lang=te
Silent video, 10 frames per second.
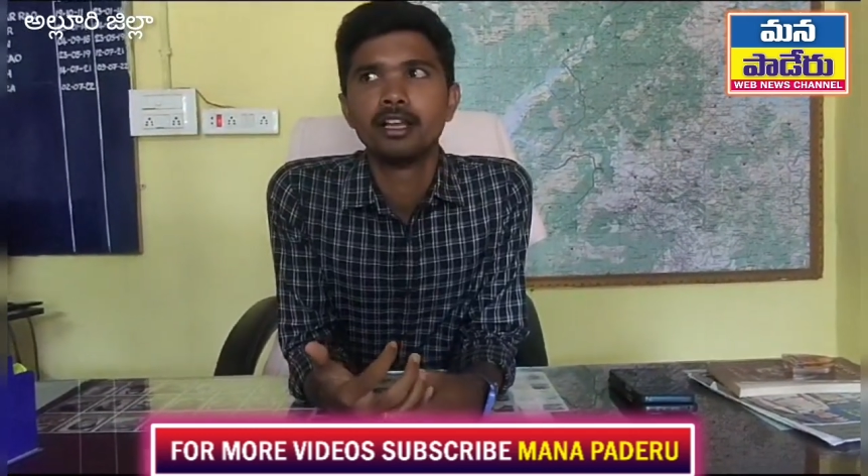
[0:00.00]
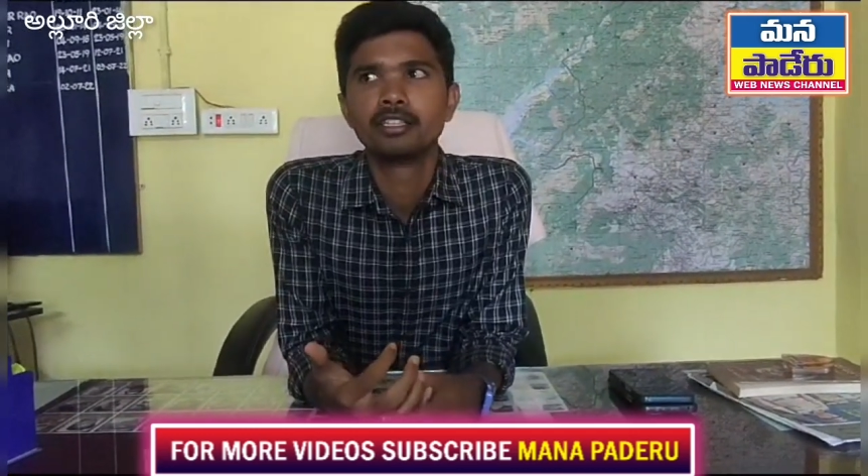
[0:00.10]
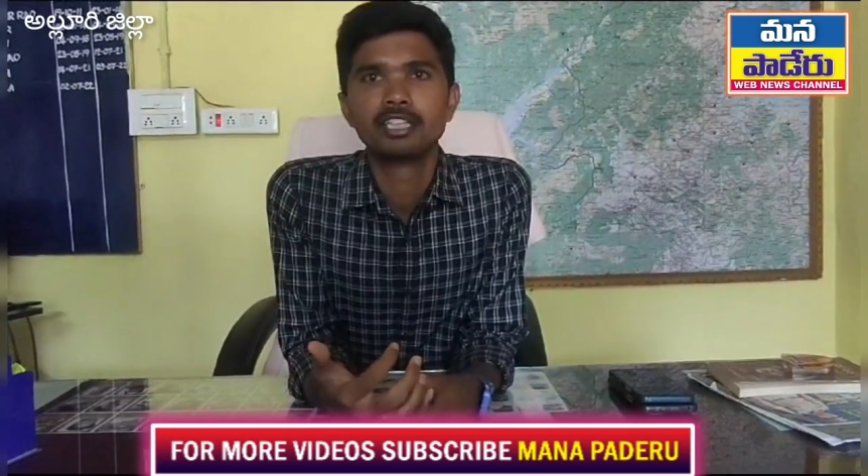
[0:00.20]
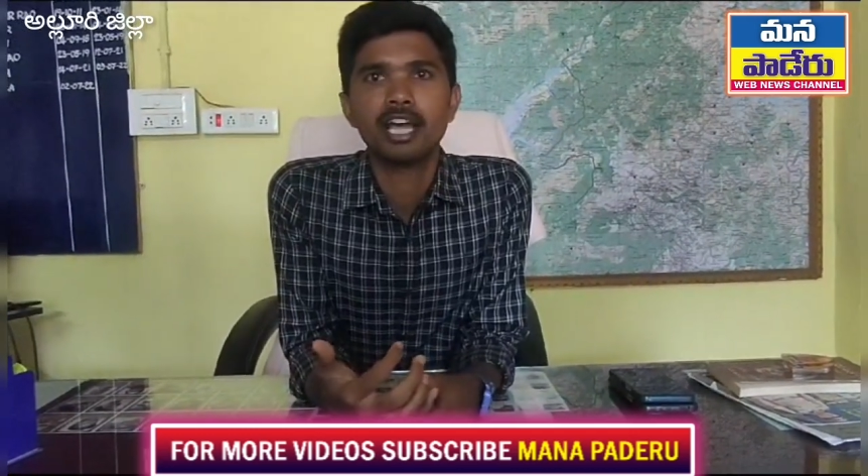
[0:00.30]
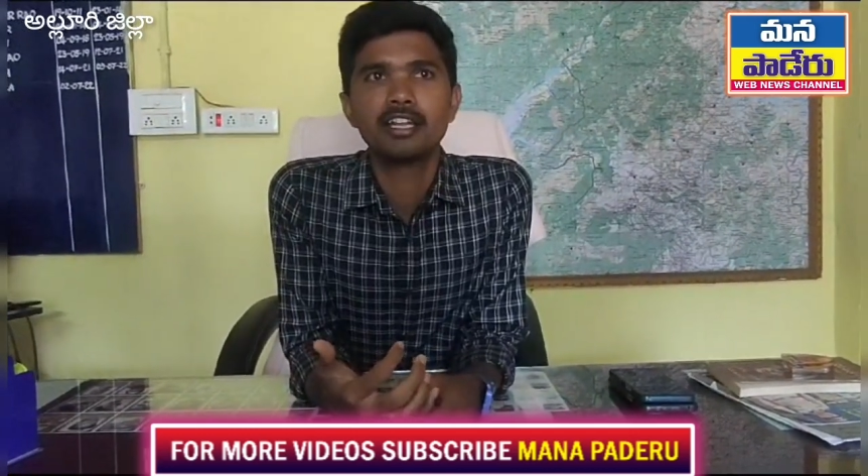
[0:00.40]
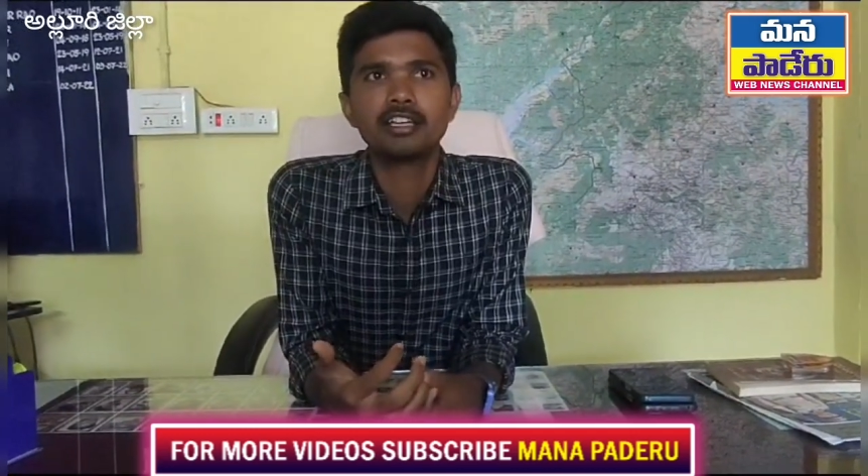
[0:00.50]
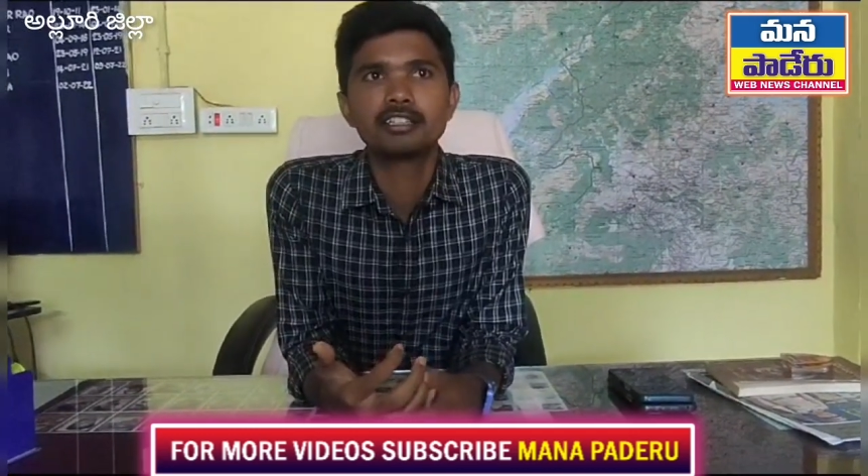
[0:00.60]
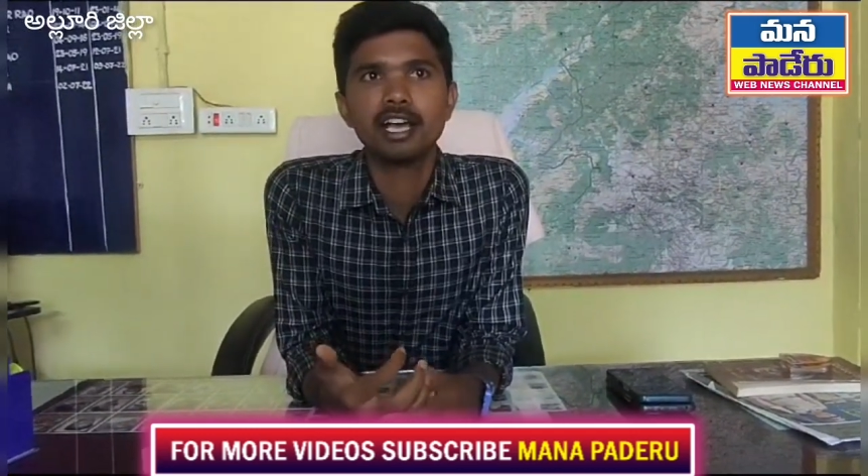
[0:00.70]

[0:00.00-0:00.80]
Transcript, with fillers: స్థానికుల